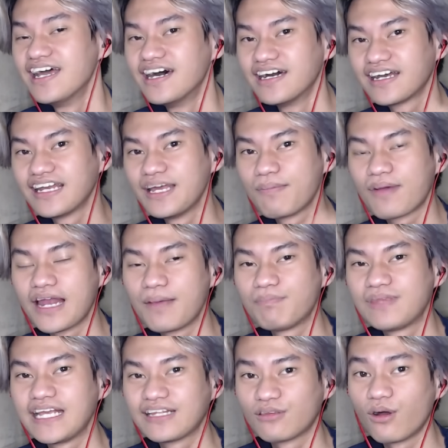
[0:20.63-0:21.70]
klip-klip
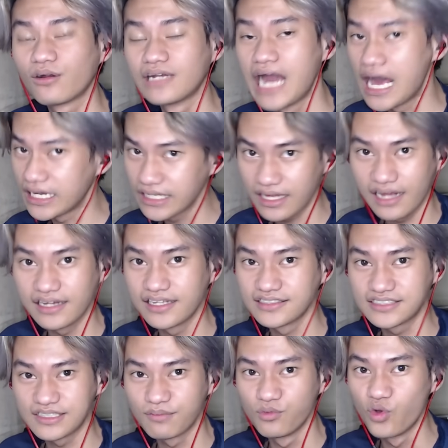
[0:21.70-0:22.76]
TikTok dari kalian
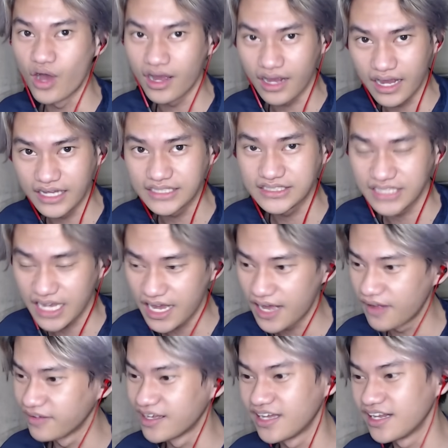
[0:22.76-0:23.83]
semua guys ya.
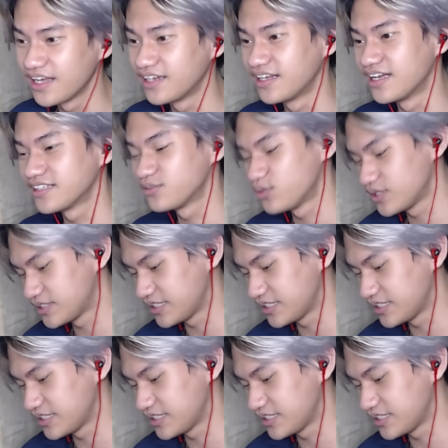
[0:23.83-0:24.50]
Enggak enggak semua sih